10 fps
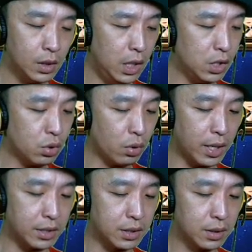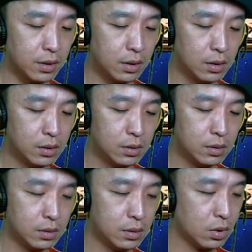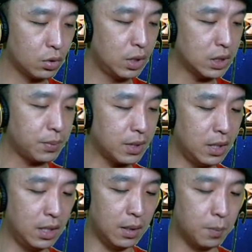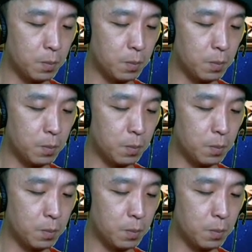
Ini showcase. rune seperti ini